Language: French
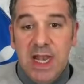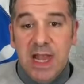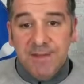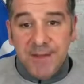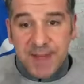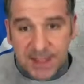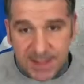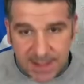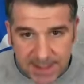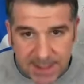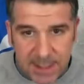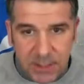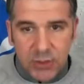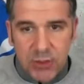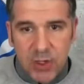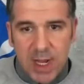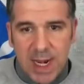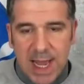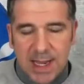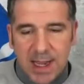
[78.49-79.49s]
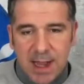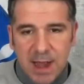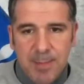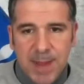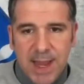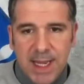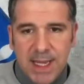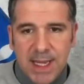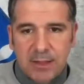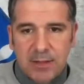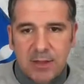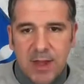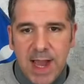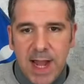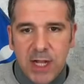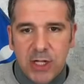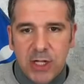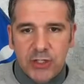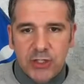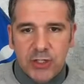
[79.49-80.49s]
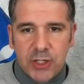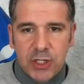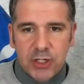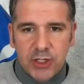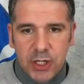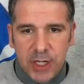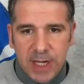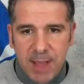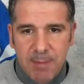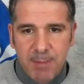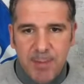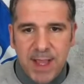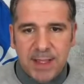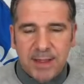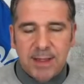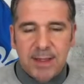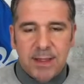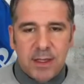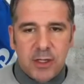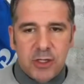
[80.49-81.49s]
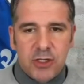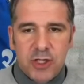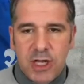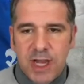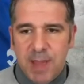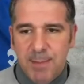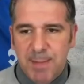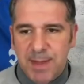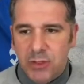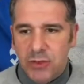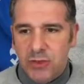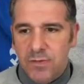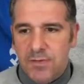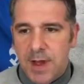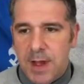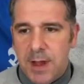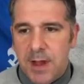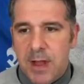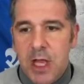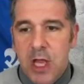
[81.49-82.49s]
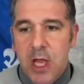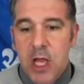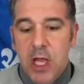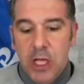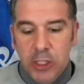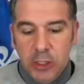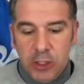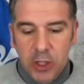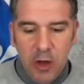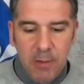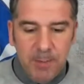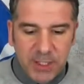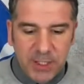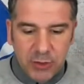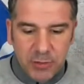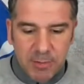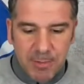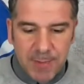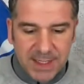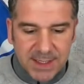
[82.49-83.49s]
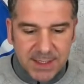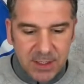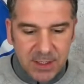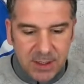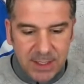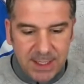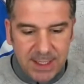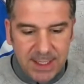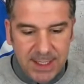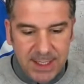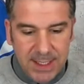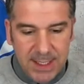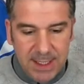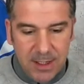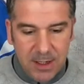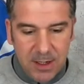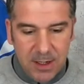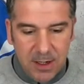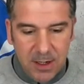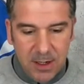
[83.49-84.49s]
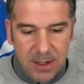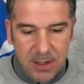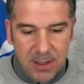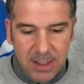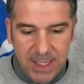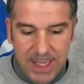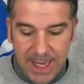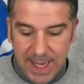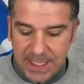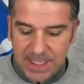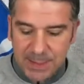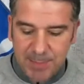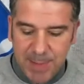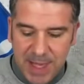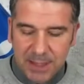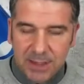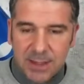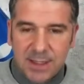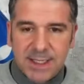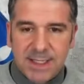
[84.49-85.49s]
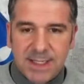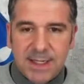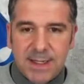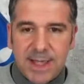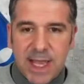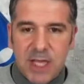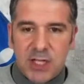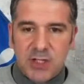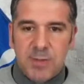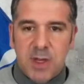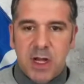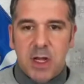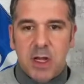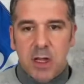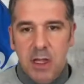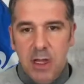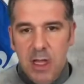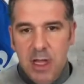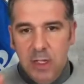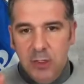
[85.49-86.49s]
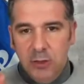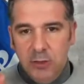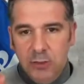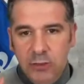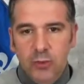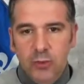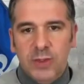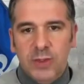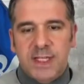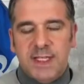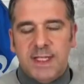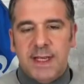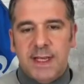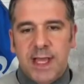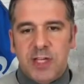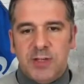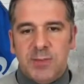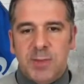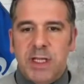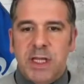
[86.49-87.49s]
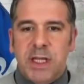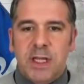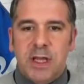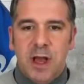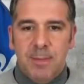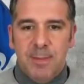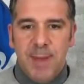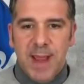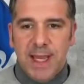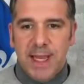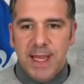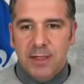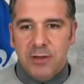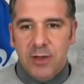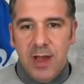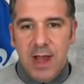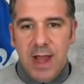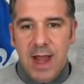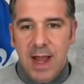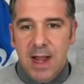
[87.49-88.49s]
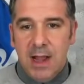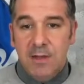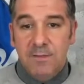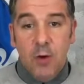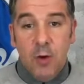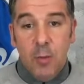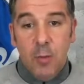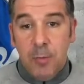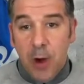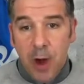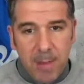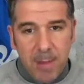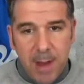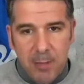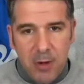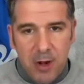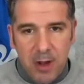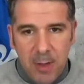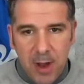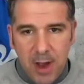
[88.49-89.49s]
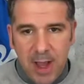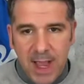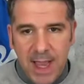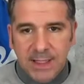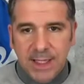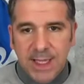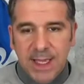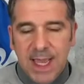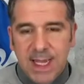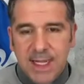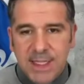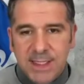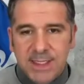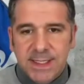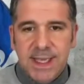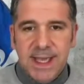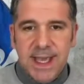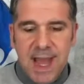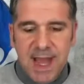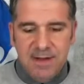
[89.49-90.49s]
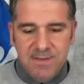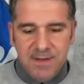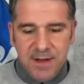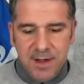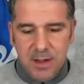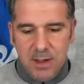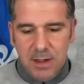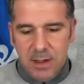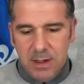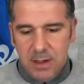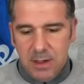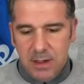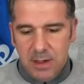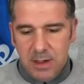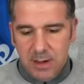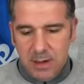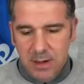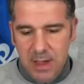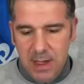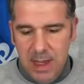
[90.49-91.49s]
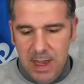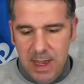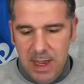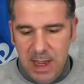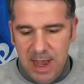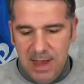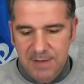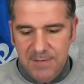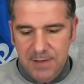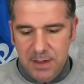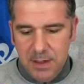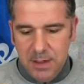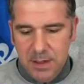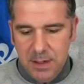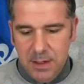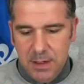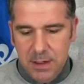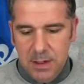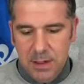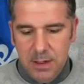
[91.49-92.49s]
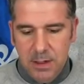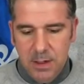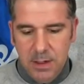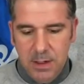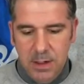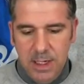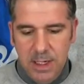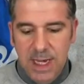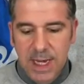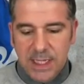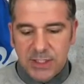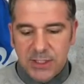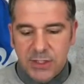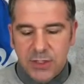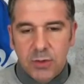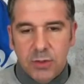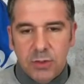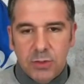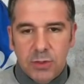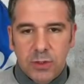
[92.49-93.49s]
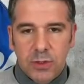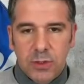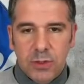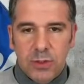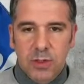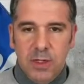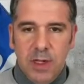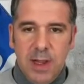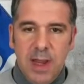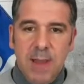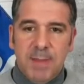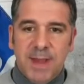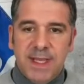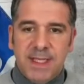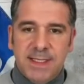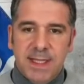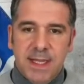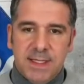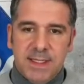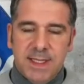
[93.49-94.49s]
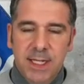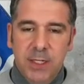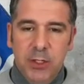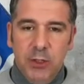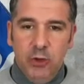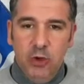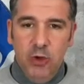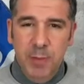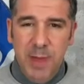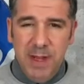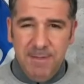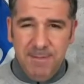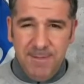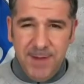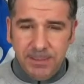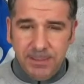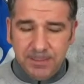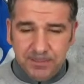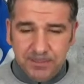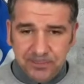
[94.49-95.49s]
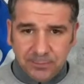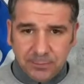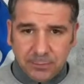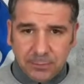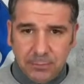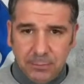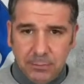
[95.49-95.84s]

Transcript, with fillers: Il l'avait dit durant la campagne électorale, je, le, répète, euh, je le répète souvent, Trump est une personne euh, qui, respecte ses engagements. Tous ses engagements de campagne électorale vont probablement être réalisés avant, euh, l'élection de la présidentielle de 2020.